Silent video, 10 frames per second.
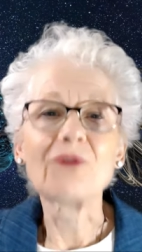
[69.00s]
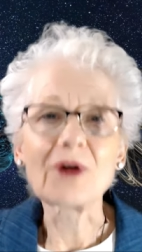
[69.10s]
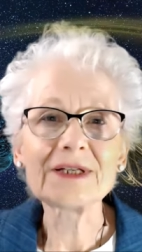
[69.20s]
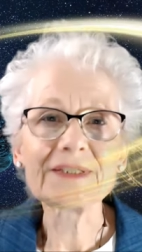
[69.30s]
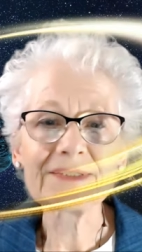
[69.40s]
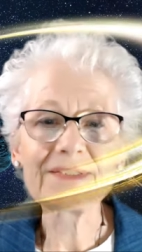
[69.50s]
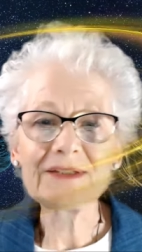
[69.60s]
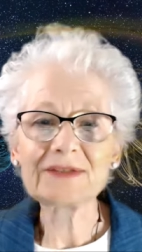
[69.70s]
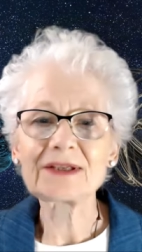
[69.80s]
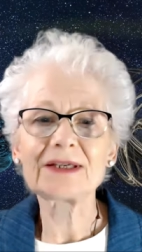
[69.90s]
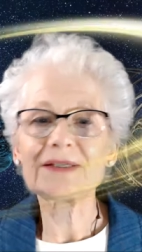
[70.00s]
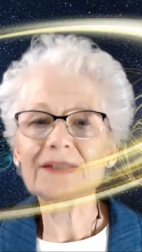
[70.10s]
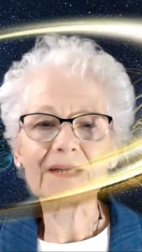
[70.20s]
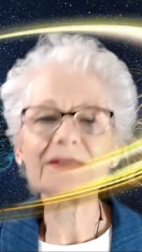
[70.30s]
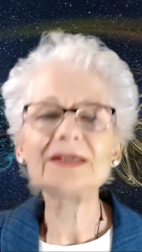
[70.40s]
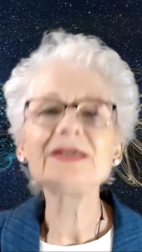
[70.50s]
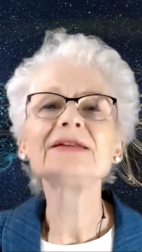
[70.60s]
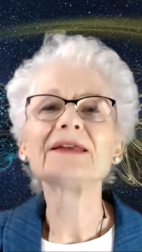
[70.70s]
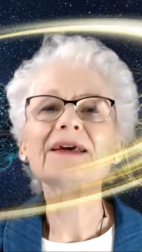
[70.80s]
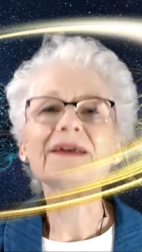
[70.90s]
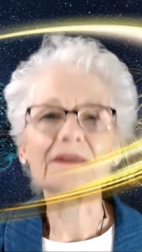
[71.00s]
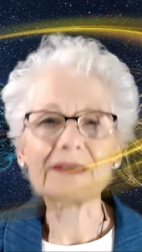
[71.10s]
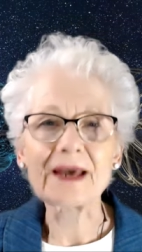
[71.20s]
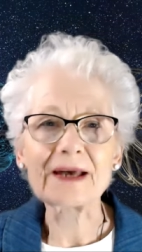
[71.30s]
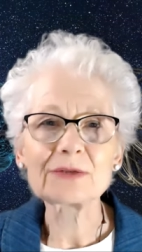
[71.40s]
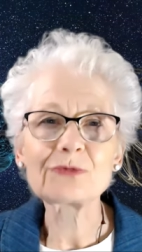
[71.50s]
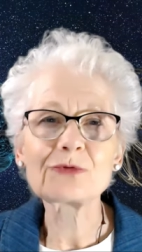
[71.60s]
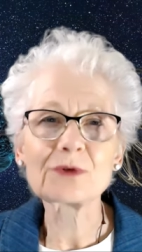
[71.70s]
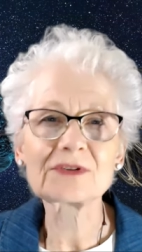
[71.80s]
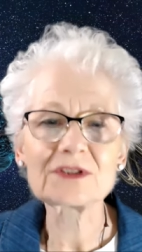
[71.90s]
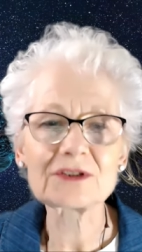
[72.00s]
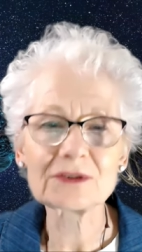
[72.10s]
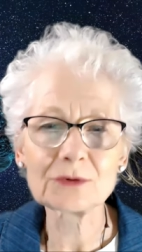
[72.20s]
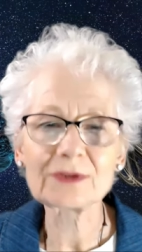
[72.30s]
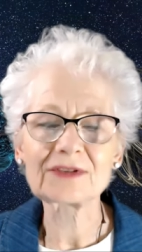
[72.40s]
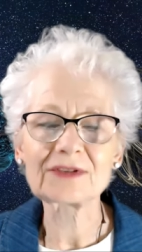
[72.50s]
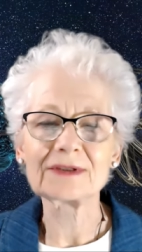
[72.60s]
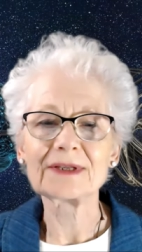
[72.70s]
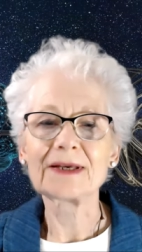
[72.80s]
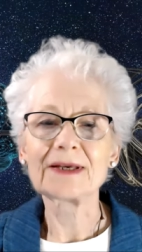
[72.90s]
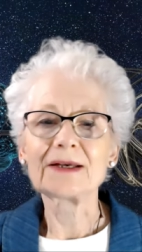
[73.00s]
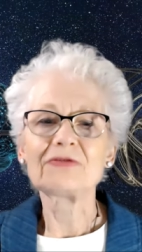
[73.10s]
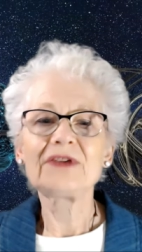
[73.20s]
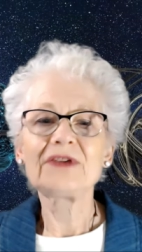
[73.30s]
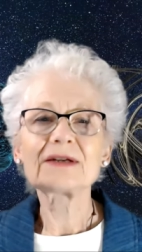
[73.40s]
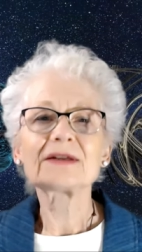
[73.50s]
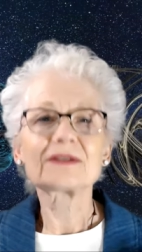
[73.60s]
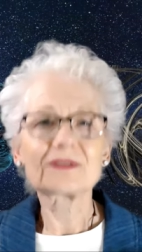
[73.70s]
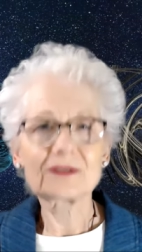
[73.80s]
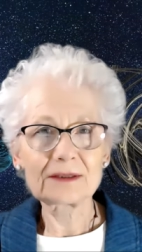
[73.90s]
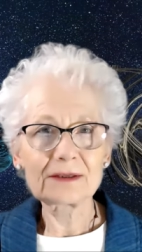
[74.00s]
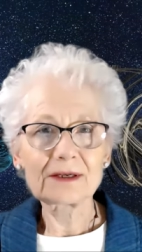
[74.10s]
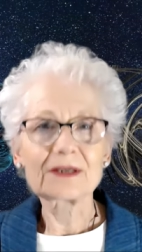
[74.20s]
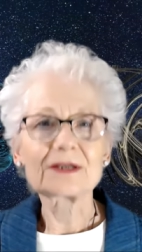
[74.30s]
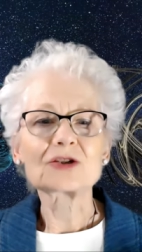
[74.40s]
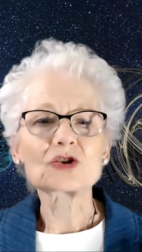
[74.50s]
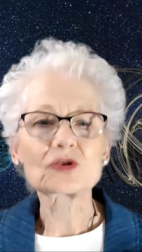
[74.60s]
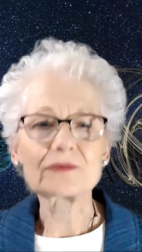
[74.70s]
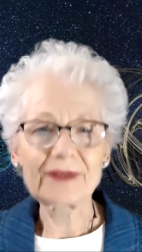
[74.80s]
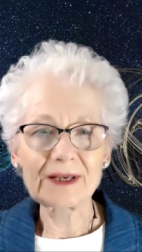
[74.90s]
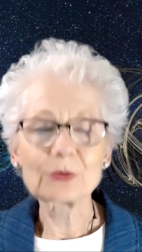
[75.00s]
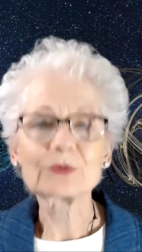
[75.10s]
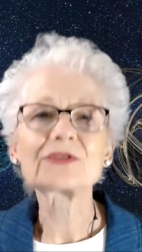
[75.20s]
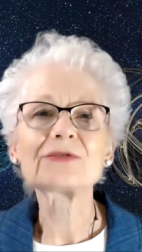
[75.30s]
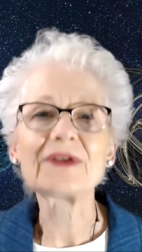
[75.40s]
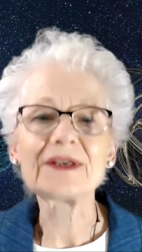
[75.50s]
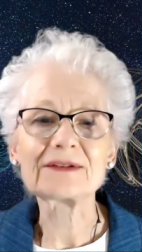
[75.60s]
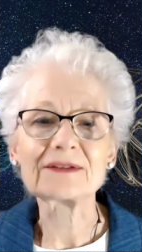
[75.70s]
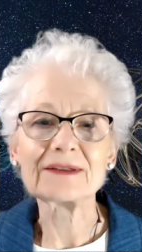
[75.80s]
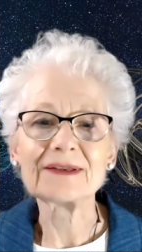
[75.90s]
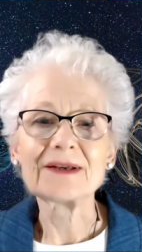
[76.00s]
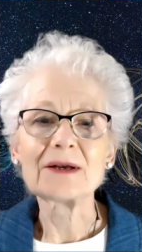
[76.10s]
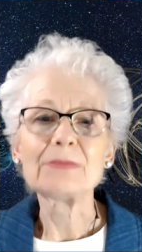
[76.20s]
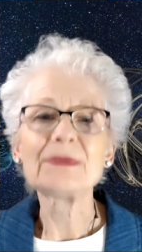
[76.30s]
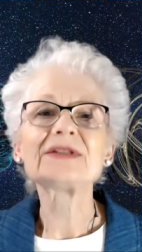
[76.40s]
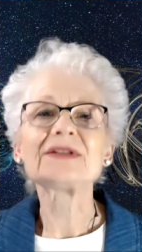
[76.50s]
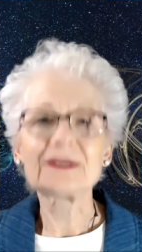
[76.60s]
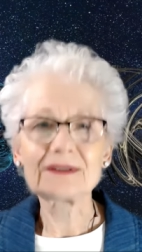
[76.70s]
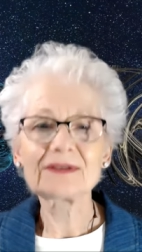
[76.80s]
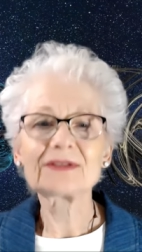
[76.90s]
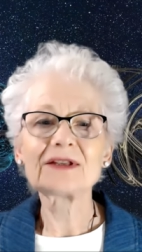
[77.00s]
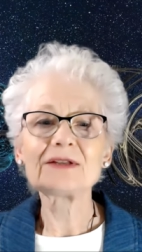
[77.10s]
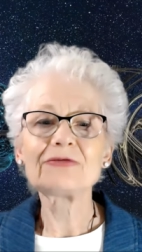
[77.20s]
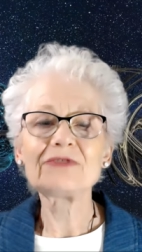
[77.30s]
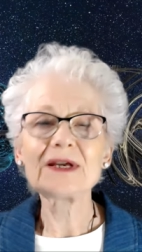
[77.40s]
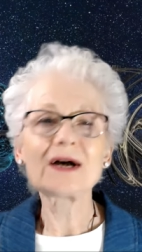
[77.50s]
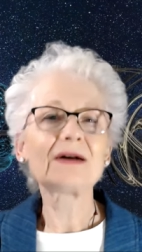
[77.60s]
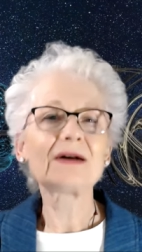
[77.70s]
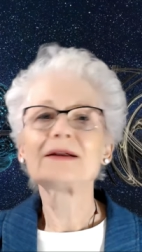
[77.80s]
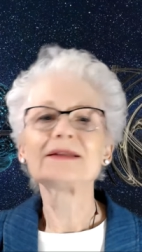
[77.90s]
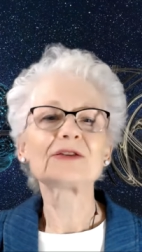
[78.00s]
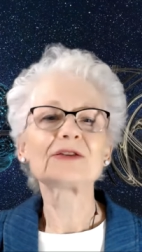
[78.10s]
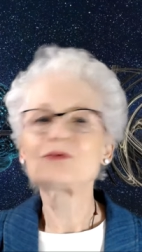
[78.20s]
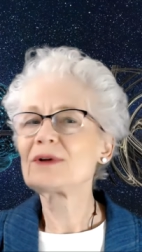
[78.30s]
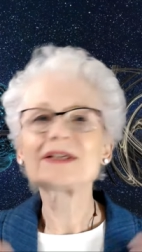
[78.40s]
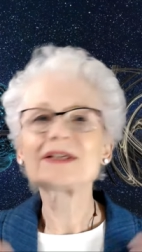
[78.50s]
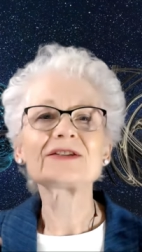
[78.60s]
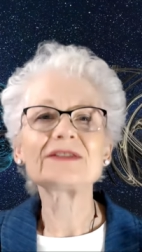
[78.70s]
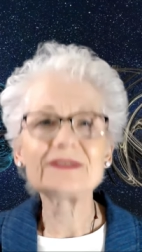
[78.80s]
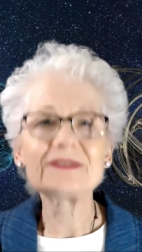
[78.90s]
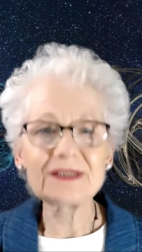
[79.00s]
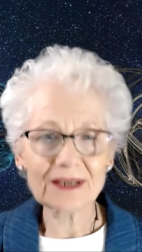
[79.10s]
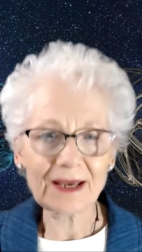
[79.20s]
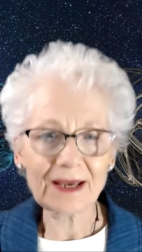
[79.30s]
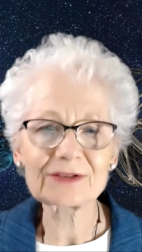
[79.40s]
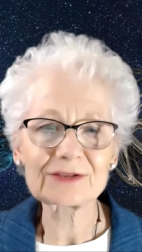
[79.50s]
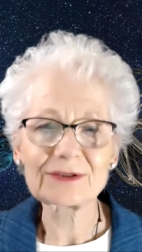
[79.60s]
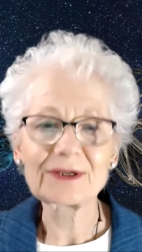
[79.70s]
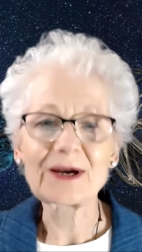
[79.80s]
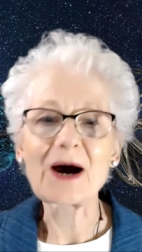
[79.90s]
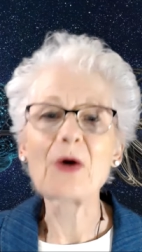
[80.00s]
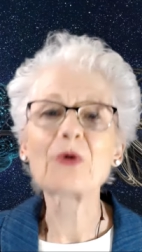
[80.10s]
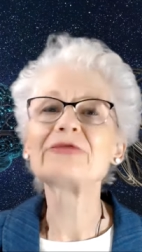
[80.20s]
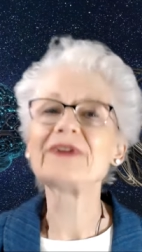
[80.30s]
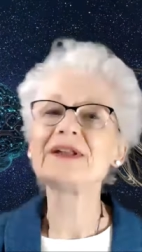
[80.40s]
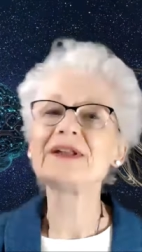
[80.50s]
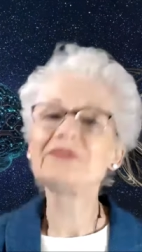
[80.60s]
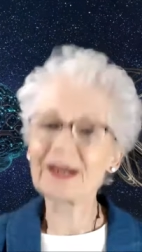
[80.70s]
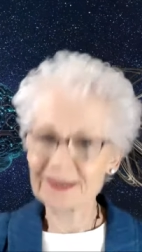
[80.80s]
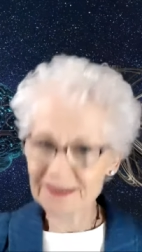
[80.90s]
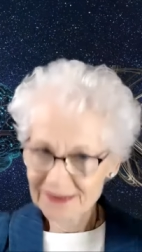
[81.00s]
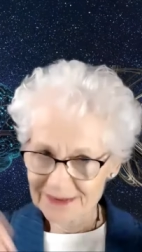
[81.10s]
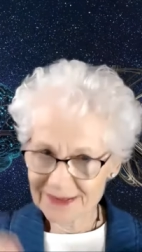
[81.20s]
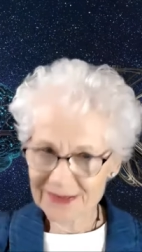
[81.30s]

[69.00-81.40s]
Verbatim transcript: wollen diese Energien gern für sich nutzen. Wir sind Schwingungswesen. Mithin sind wir natürlich direkt, auch wenn wir